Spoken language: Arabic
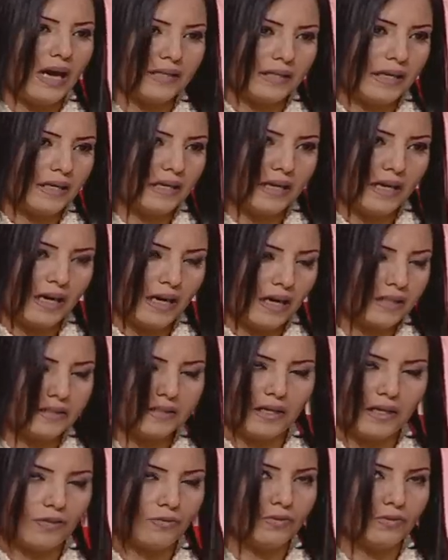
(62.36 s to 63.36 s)
انا
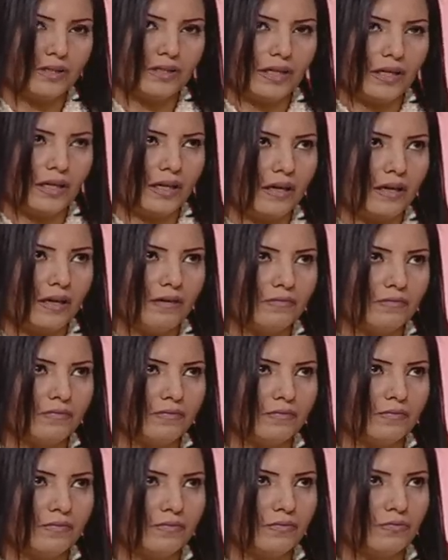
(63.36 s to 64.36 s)
قعدت انا وياها
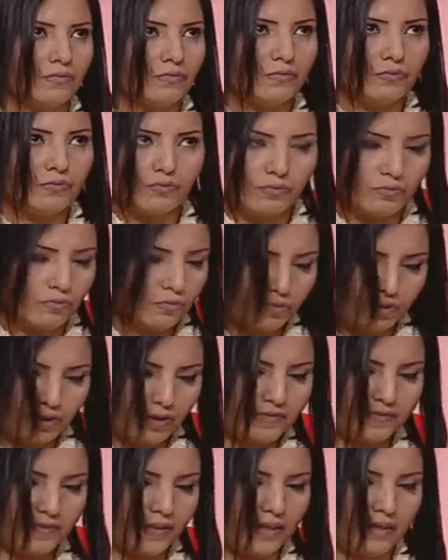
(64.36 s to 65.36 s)

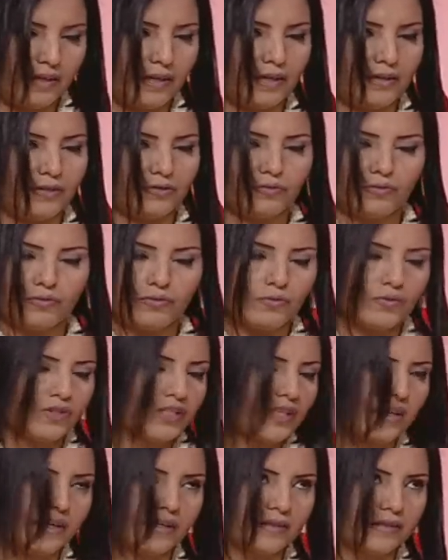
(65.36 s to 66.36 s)
وشفتها يعني
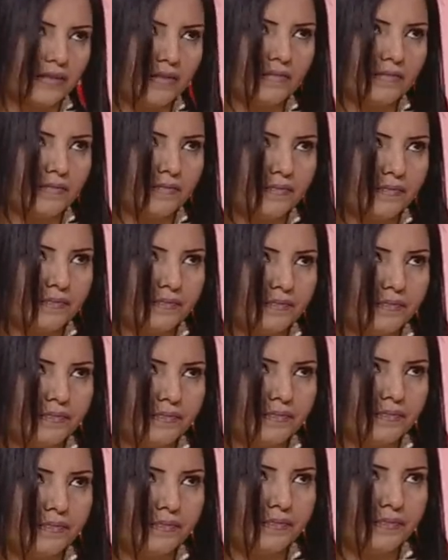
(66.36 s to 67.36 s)
وساكته
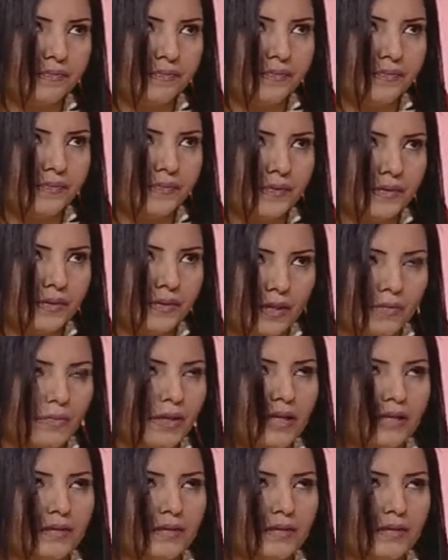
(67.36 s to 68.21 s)
كرمال